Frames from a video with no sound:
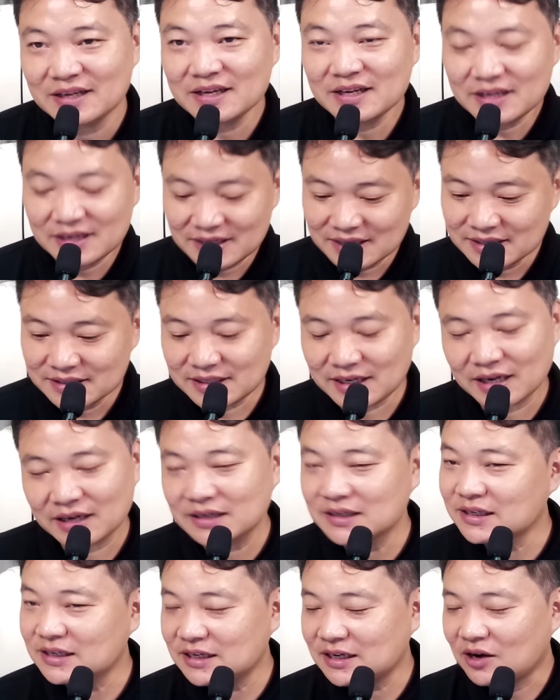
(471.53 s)
자
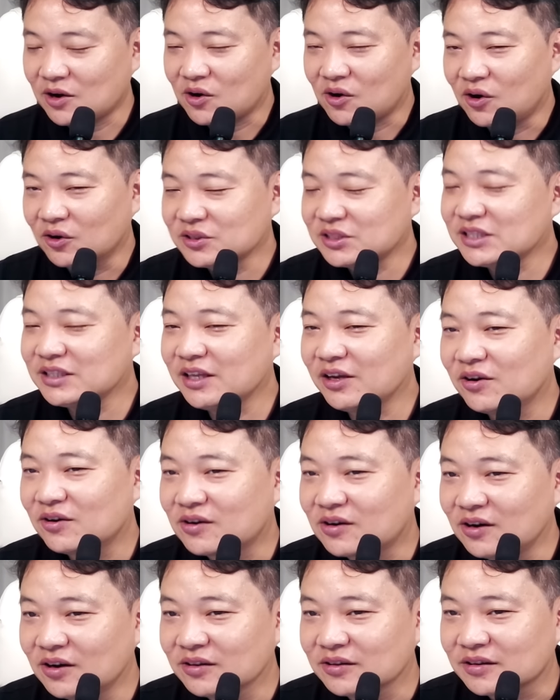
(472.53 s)

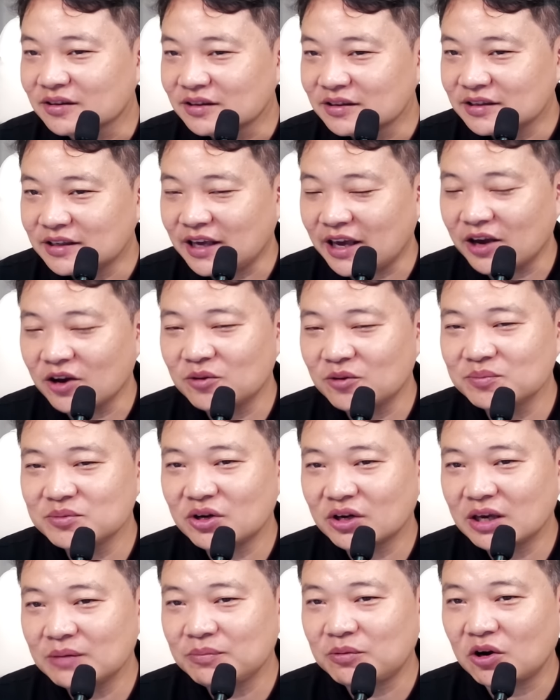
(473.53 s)
어찌되었건 계엄령에
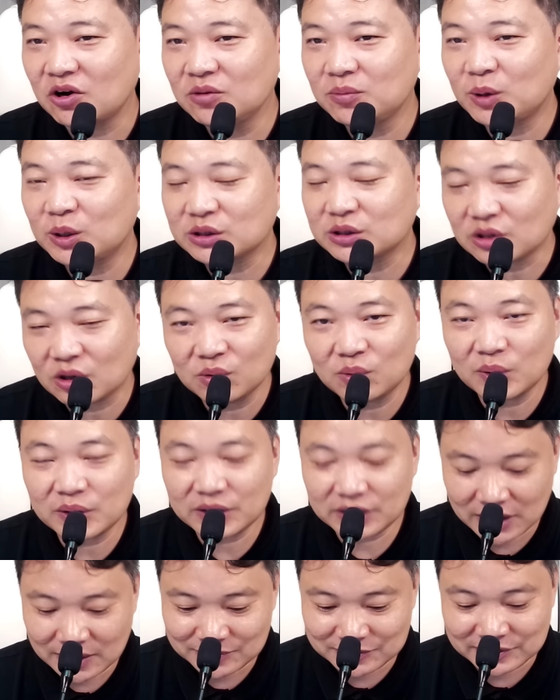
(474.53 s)
벌벌 떨고
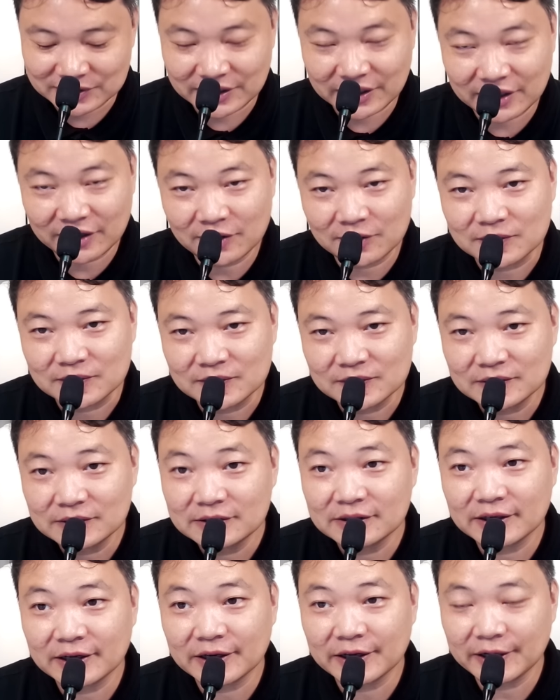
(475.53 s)
있나 본데요. 예.